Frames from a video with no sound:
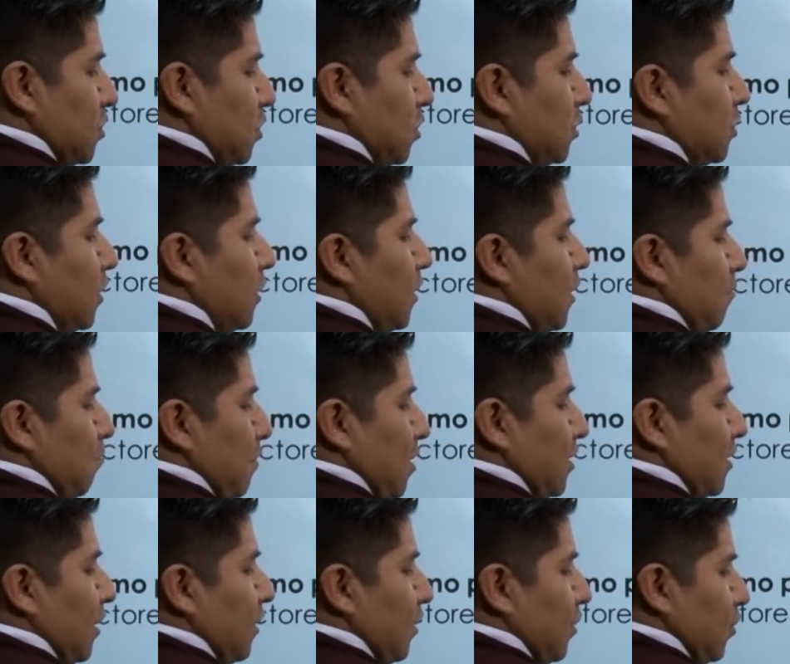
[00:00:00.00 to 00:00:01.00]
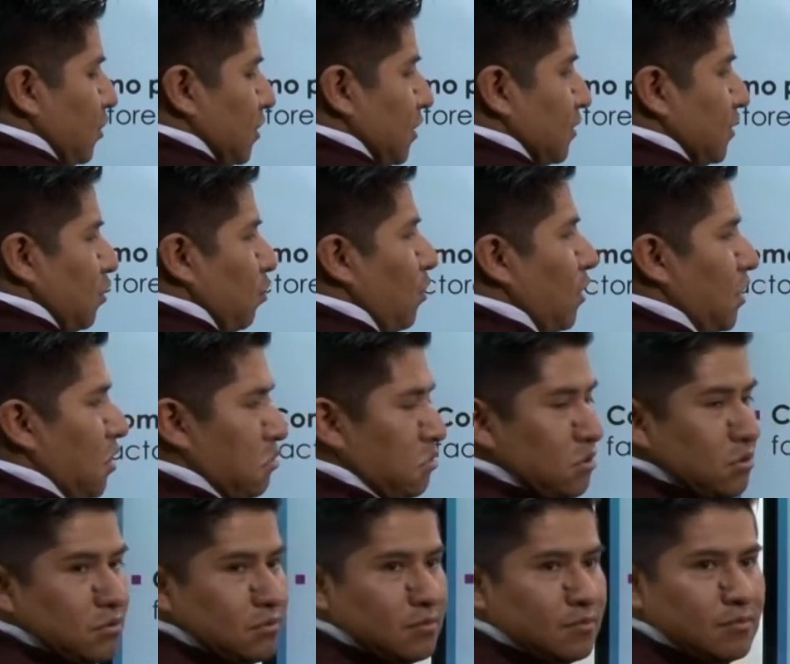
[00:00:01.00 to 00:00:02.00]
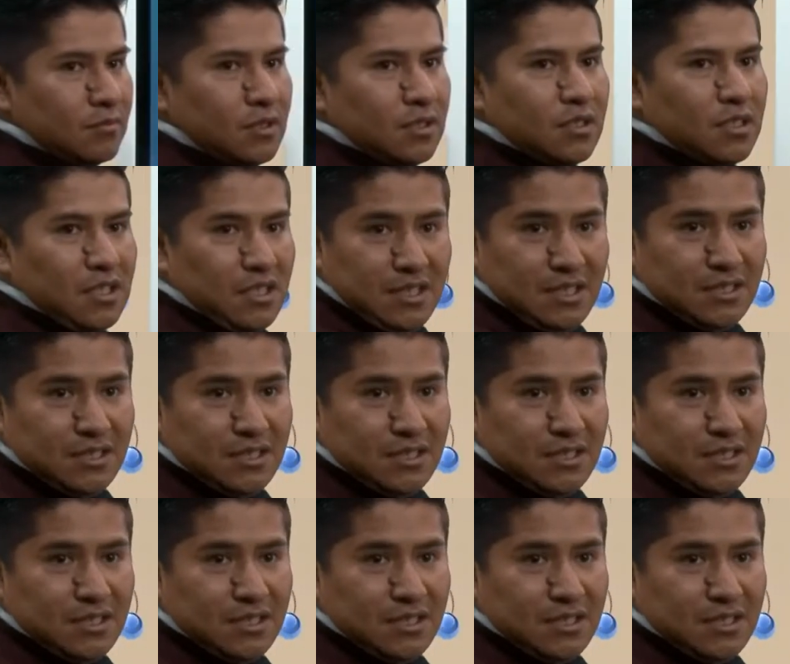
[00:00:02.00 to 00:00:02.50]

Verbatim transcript: es 2. Mitad de 2 es igual a 1. Y